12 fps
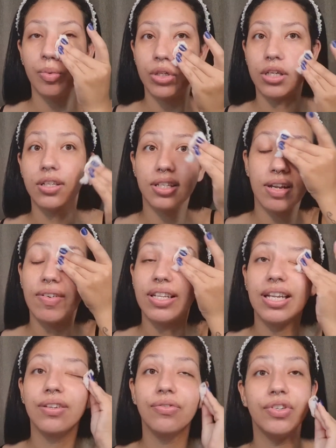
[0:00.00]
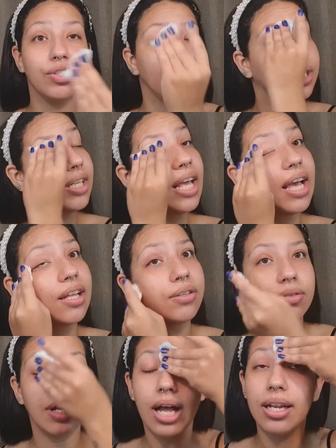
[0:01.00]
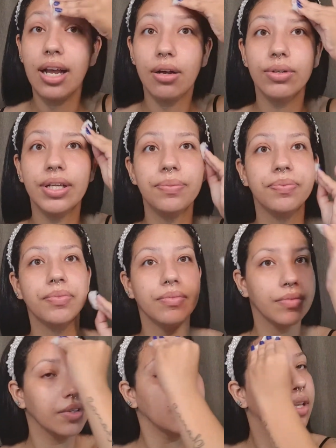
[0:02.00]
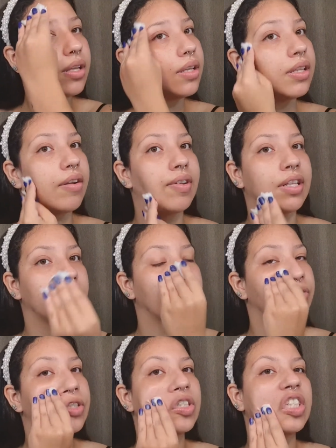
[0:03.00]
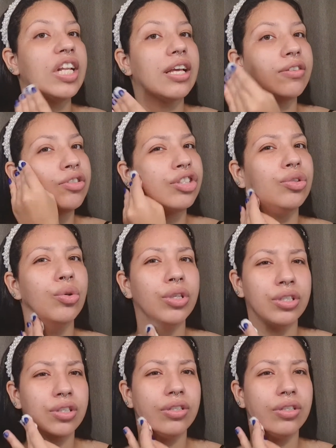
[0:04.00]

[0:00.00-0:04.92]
Portanto que tava tendo vídeo direto no canal, né? Tava tendo vídeo direto de dois